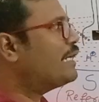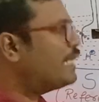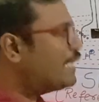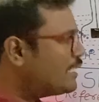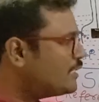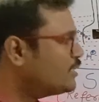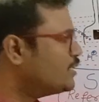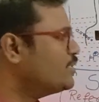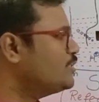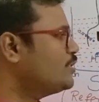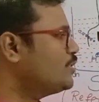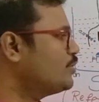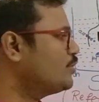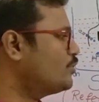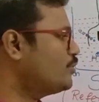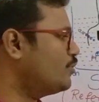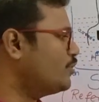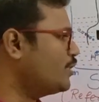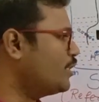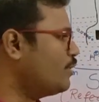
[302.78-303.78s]
రిడక్షన్
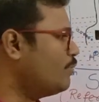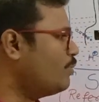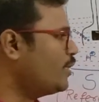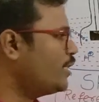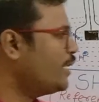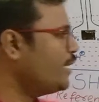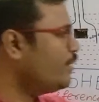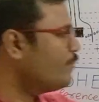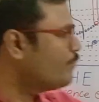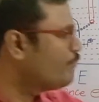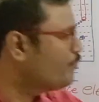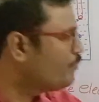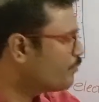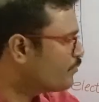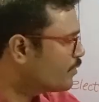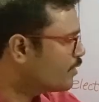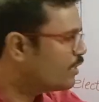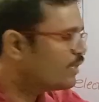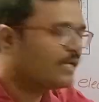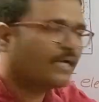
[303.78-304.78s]
జరుగుతుంది కాబట్టి
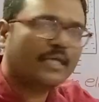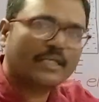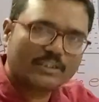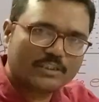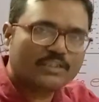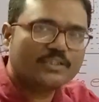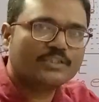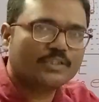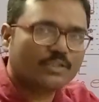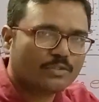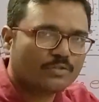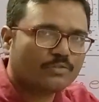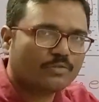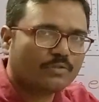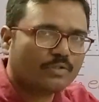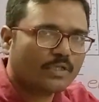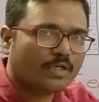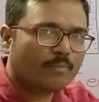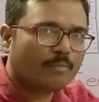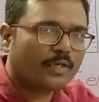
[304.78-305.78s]
రిడక్షన్
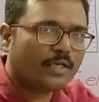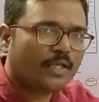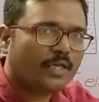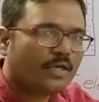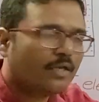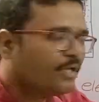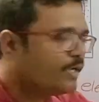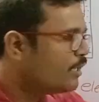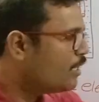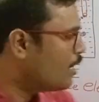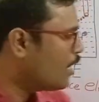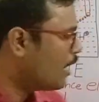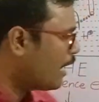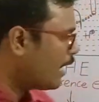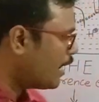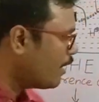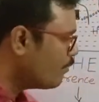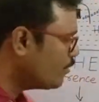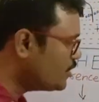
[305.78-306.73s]
జరుగుతుంది కాబట్టి అలా